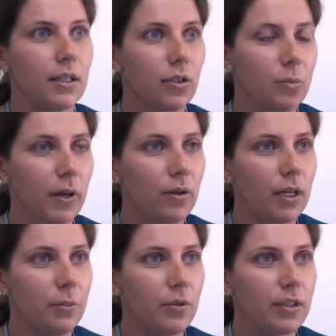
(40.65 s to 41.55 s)
tanto para o
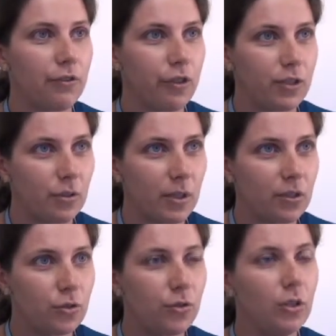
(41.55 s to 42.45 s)
campus de Foz do
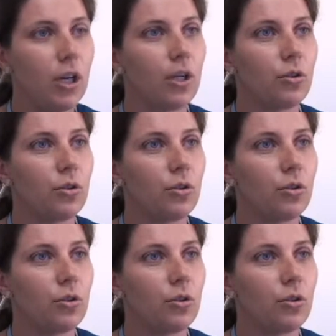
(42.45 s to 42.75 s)
Iguaçu,